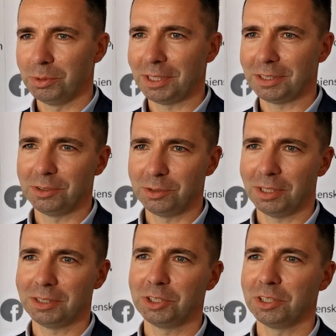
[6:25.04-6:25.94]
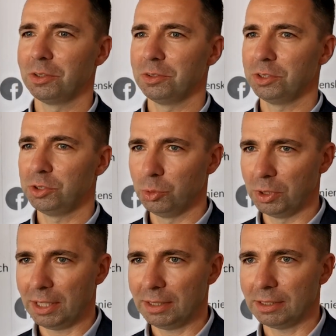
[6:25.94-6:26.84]
się, bo ta historia też jest dosyć
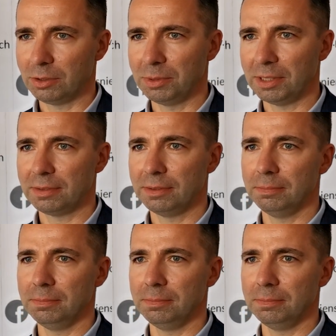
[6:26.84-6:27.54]
długa, natomiast